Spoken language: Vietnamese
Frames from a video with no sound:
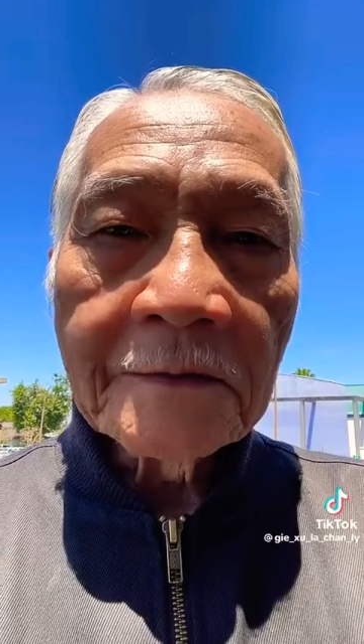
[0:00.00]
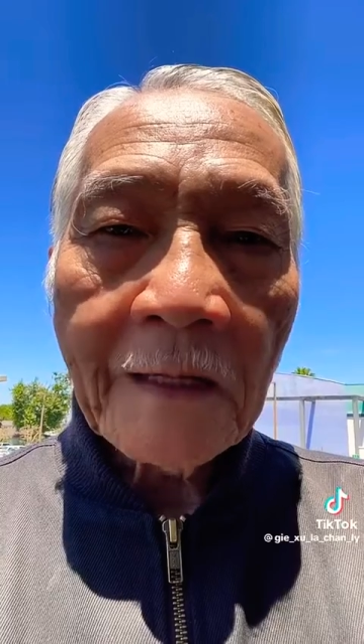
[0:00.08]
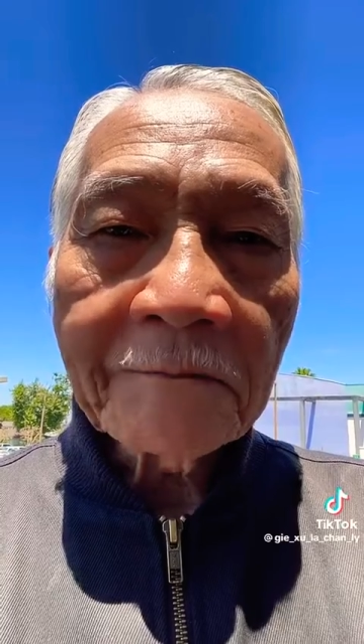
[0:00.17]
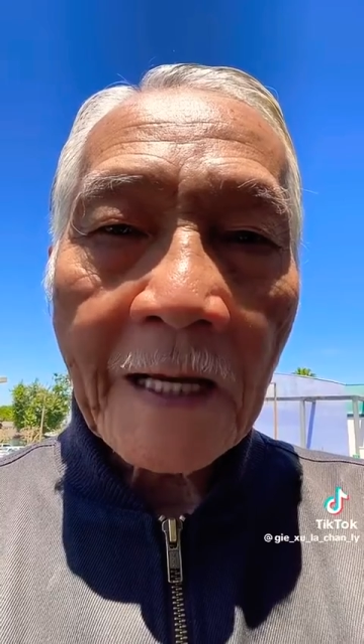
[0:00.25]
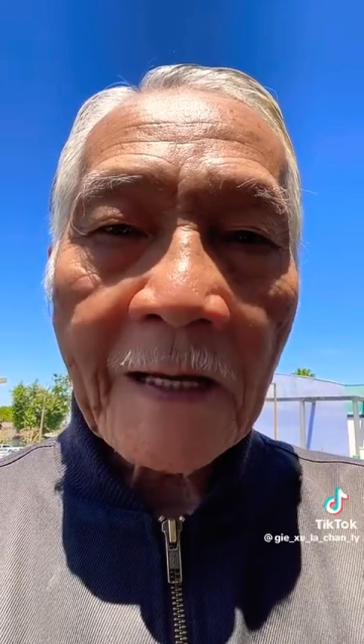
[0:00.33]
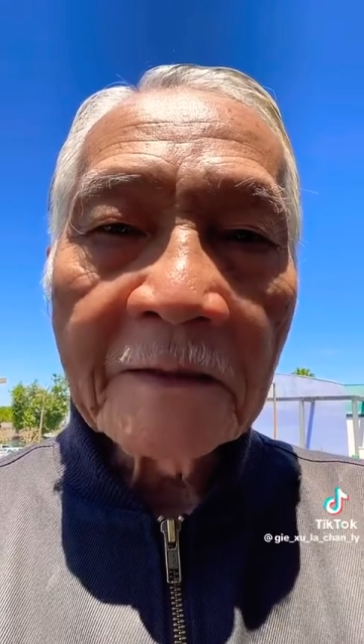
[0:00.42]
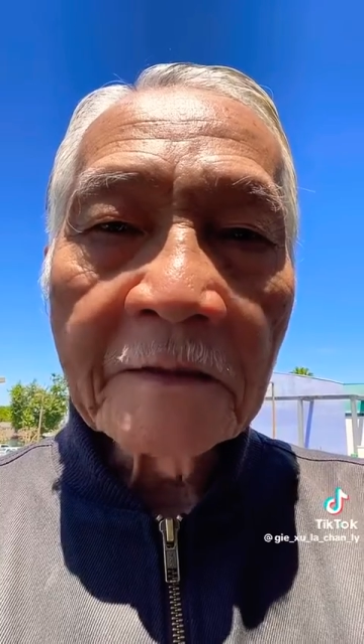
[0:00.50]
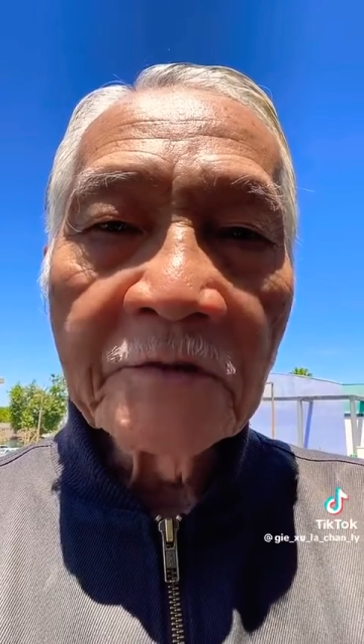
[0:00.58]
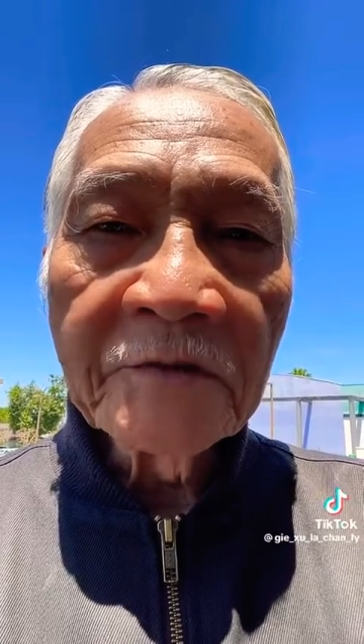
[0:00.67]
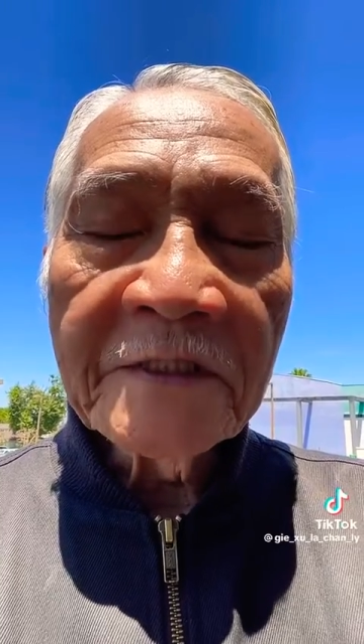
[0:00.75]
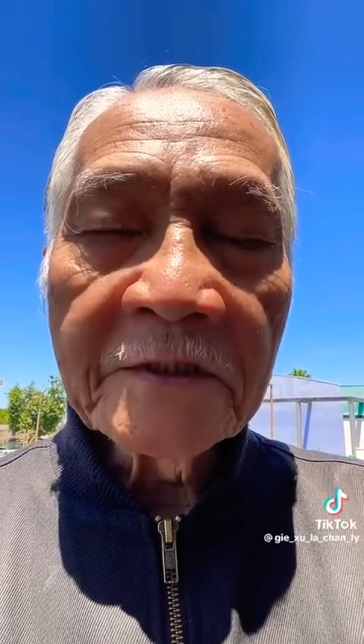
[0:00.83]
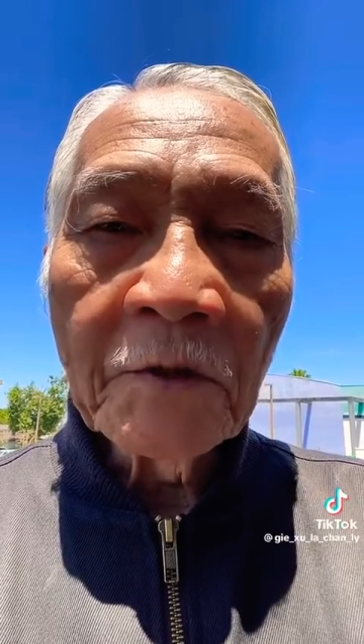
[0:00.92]
cảm tạ Đức
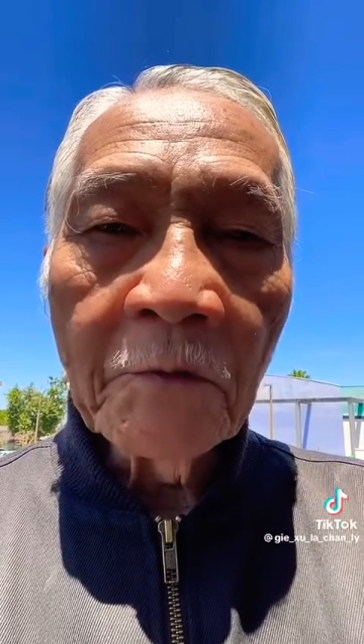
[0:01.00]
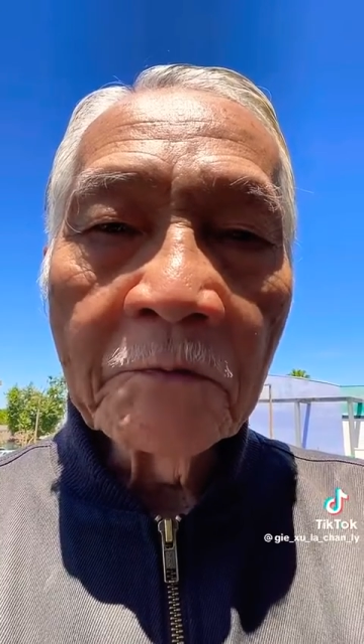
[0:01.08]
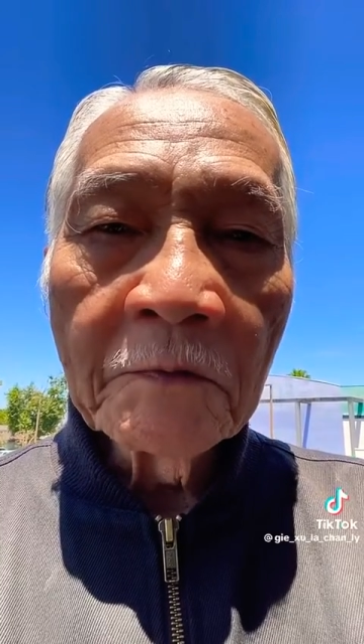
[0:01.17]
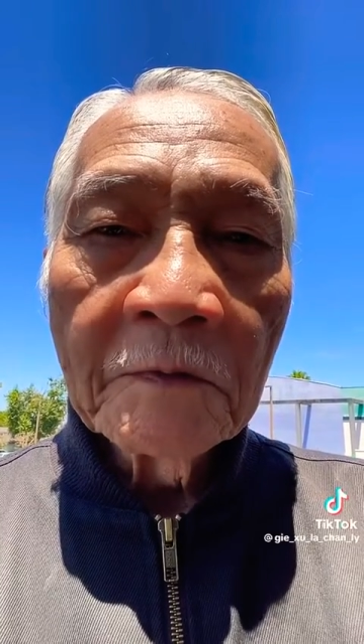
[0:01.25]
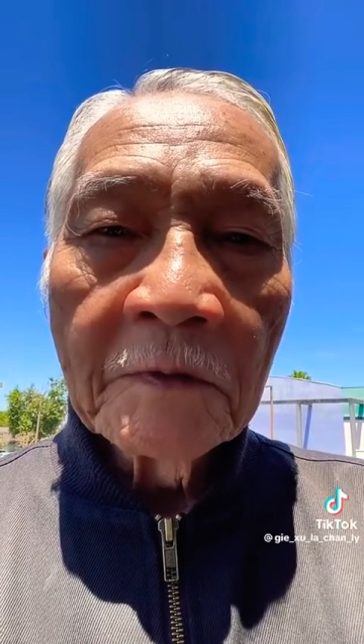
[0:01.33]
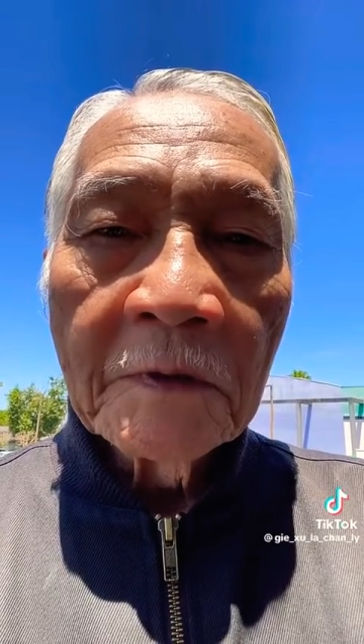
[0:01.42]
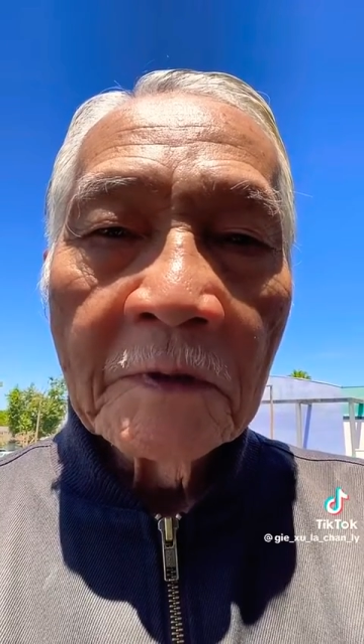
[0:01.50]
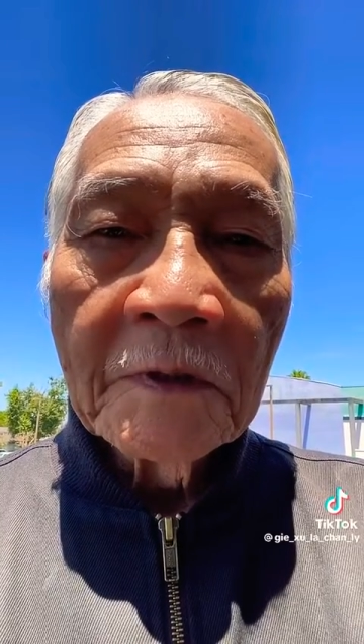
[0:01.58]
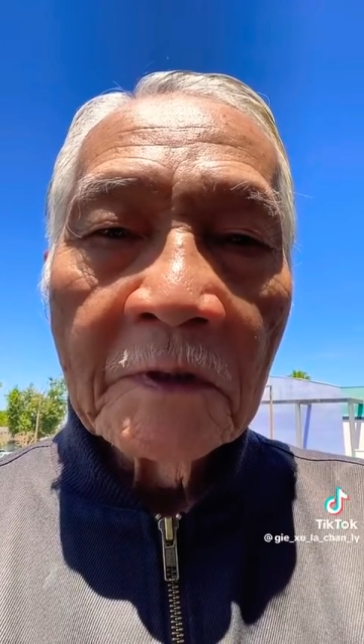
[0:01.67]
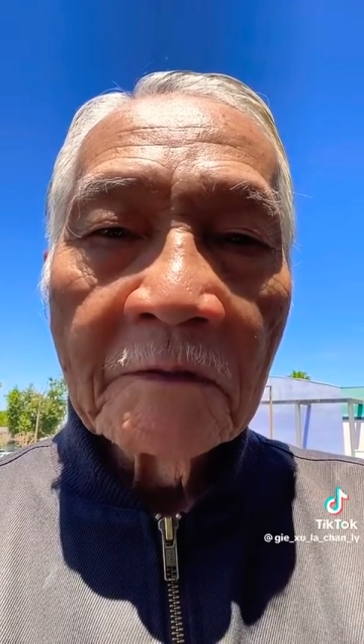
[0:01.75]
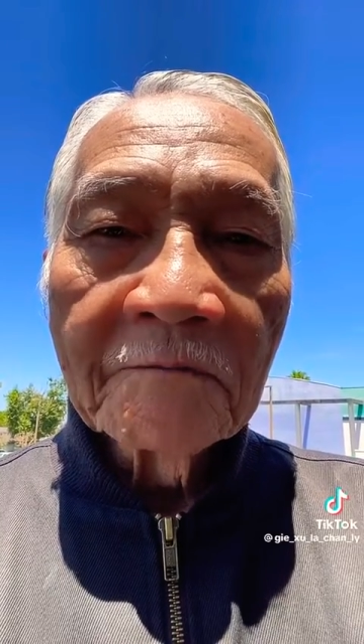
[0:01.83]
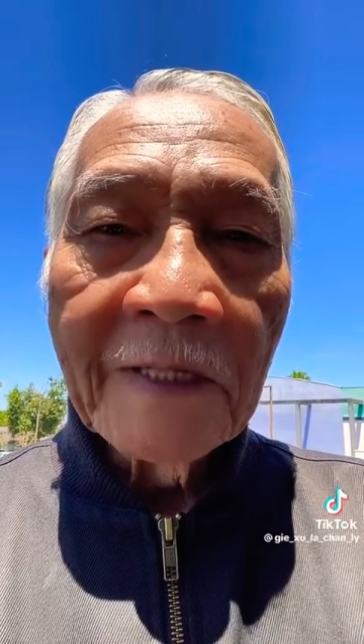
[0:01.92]
Chúa Giêsu
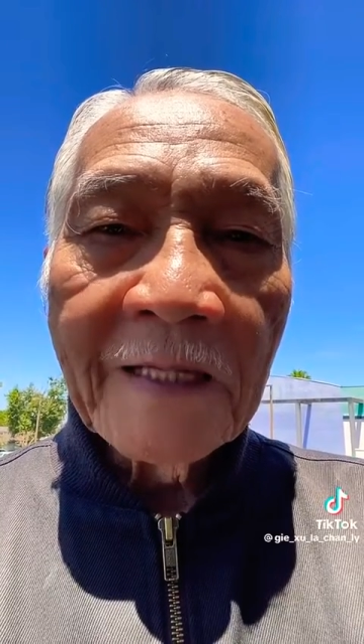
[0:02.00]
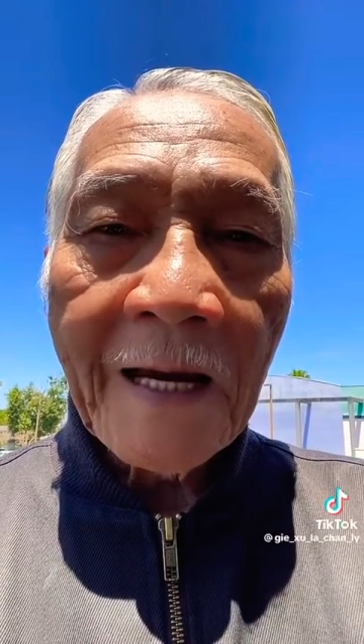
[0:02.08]
vì